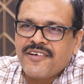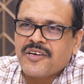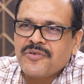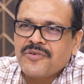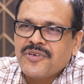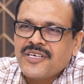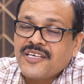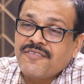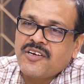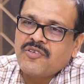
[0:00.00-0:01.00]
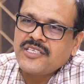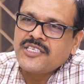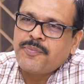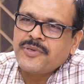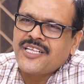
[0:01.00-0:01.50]
ఇవ్వరు ఇవ్వను అని
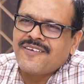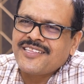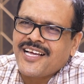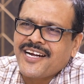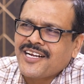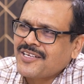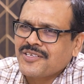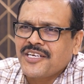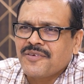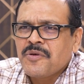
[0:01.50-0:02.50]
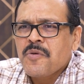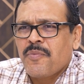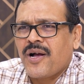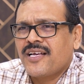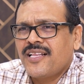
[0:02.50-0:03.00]
చెప్పిన తర్వాత ఆయనకి నేను
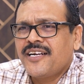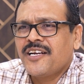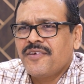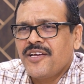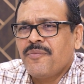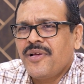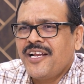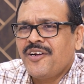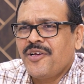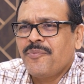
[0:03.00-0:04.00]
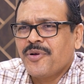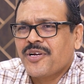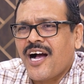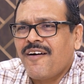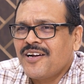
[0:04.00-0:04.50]
పక్క దాంట్లోకి పోయి ఎమ్మెల్యేనో ఎంపీ
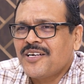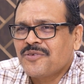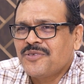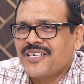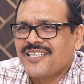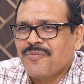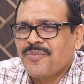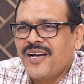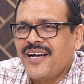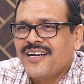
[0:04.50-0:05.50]
కావాలనుకుంటాడు తప్ప